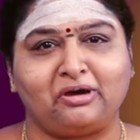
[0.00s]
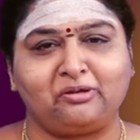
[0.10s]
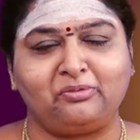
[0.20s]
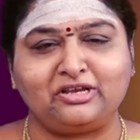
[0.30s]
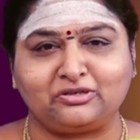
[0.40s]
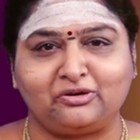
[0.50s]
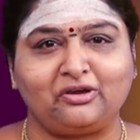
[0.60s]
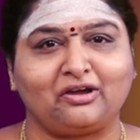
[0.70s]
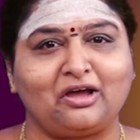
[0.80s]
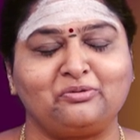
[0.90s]
పరమేశ్వరుని
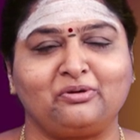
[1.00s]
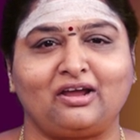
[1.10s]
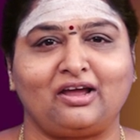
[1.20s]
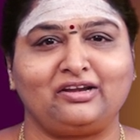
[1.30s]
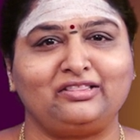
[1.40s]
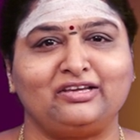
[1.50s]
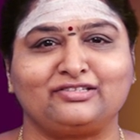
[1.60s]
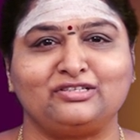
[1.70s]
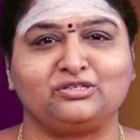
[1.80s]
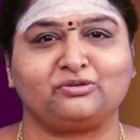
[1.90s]
యొక్క అనుగ్రహాన్ని
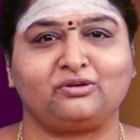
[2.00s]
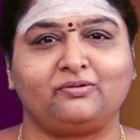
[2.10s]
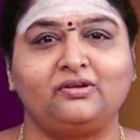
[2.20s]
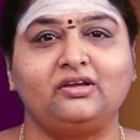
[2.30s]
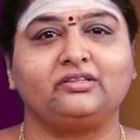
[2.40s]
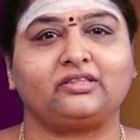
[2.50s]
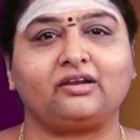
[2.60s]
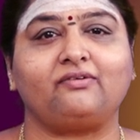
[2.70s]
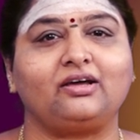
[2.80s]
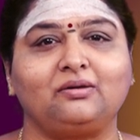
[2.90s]
దర్శించుకున్నాం
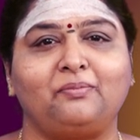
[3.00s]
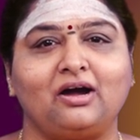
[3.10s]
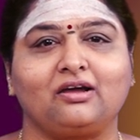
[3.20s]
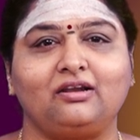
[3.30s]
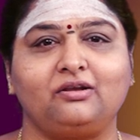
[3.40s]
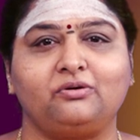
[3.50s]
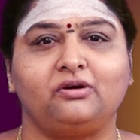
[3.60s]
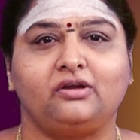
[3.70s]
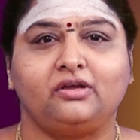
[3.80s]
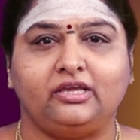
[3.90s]
తర్వాత భాగంలో
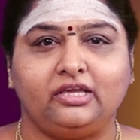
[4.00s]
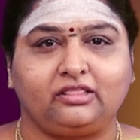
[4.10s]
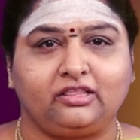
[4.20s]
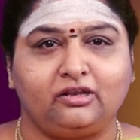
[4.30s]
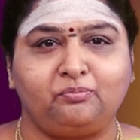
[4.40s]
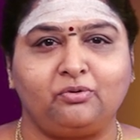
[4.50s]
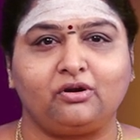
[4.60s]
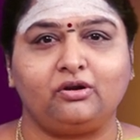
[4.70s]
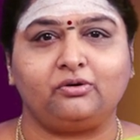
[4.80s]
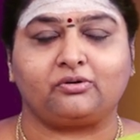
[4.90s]
ఈ
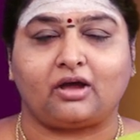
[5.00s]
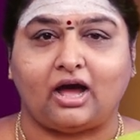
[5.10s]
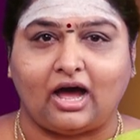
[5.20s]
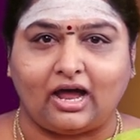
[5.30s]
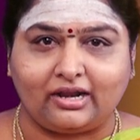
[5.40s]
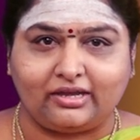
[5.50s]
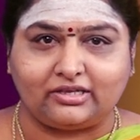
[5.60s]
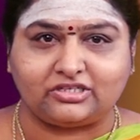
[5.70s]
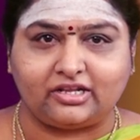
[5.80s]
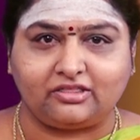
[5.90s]
తిరుపొగులూరు ఆలయ
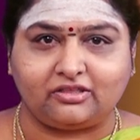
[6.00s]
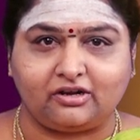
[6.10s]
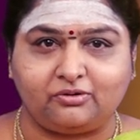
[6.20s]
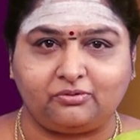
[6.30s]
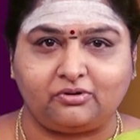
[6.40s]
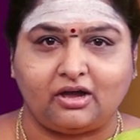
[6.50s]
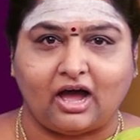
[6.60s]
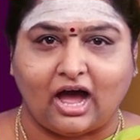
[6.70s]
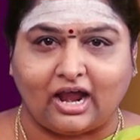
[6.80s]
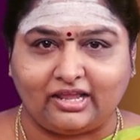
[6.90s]
చరిత్రను
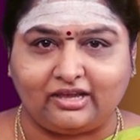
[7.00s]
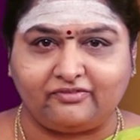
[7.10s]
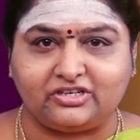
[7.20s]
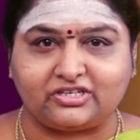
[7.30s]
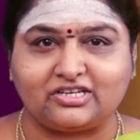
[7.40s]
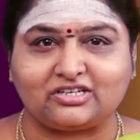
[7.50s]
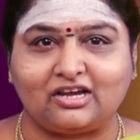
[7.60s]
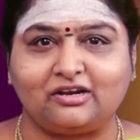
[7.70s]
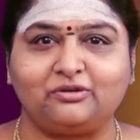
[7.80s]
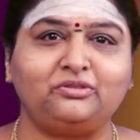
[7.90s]
ఆలయ
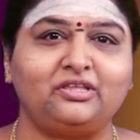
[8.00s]
విశేషాలను